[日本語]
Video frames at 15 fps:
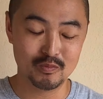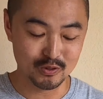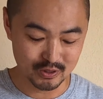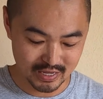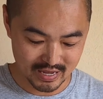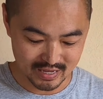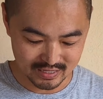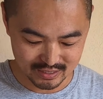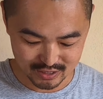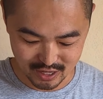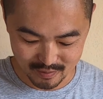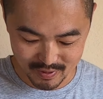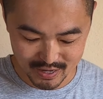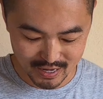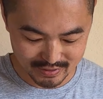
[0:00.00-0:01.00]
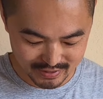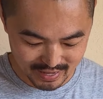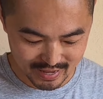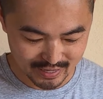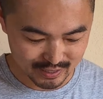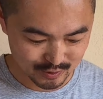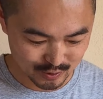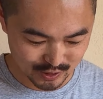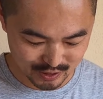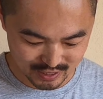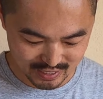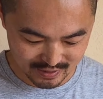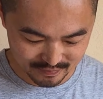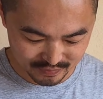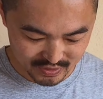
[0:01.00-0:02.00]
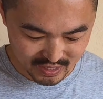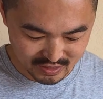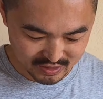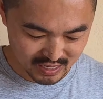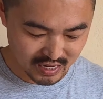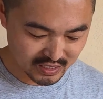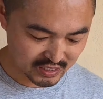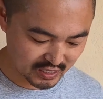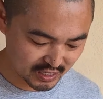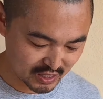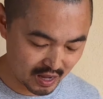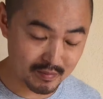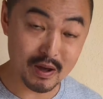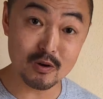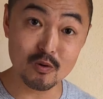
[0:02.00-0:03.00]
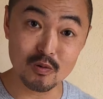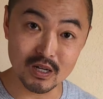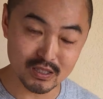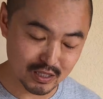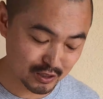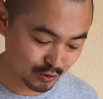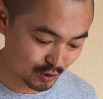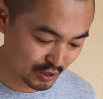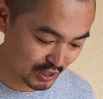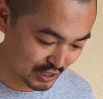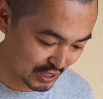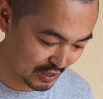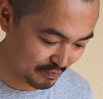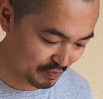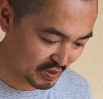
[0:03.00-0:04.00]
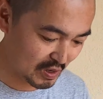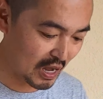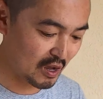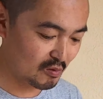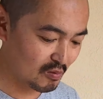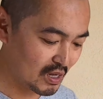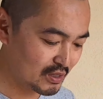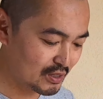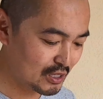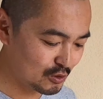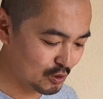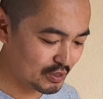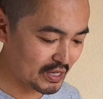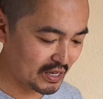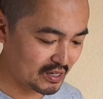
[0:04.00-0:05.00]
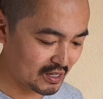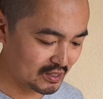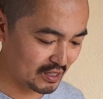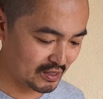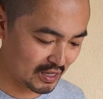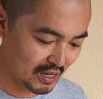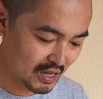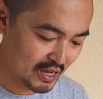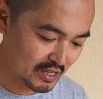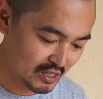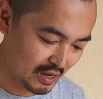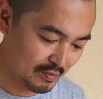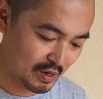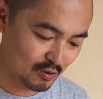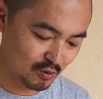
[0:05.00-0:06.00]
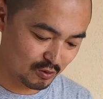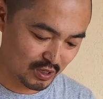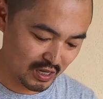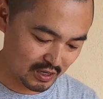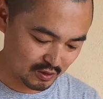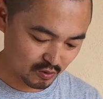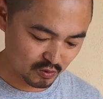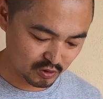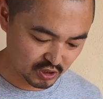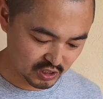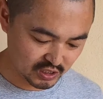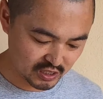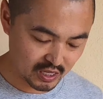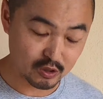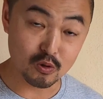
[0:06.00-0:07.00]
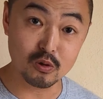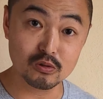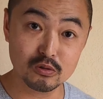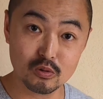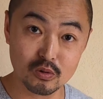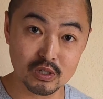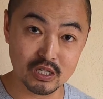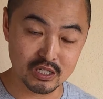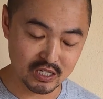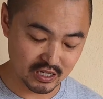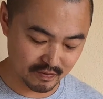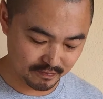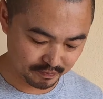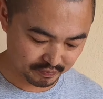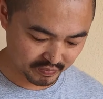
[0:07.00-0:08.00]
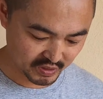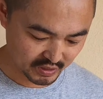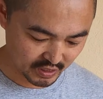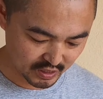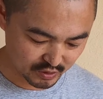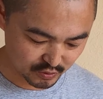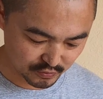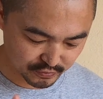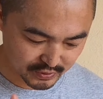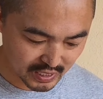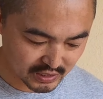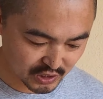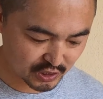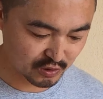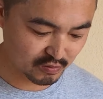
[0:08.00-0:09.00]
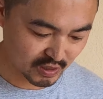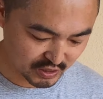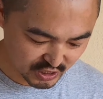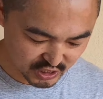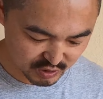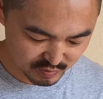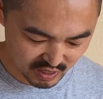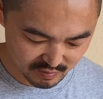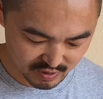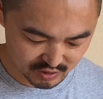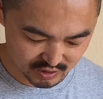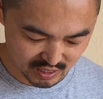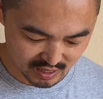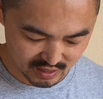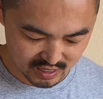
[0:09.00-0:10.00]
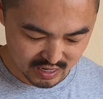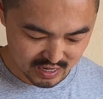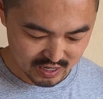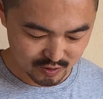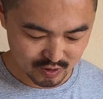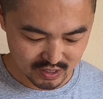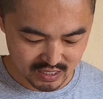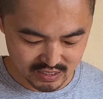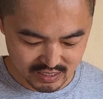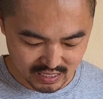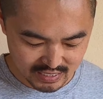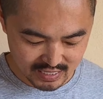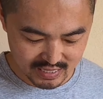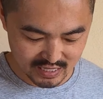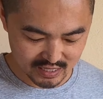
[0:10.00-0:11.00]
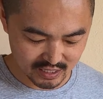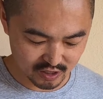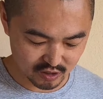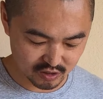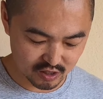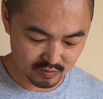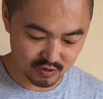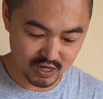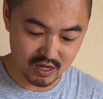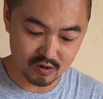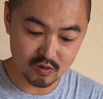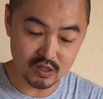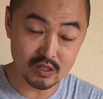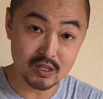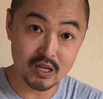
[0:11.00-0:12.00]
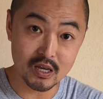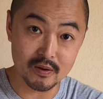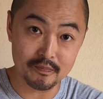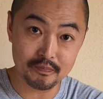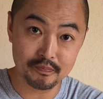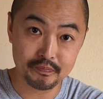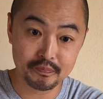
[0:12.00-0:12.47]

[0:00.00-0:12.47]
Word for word: もうねたまらんねこれはねでさっきね卵割ってる時にあ割ってる時はいいかったんだ卵をねこっちにね取る時にえー、と2つ割ってしまいましたこれね残念なんだけどでもねこうやってね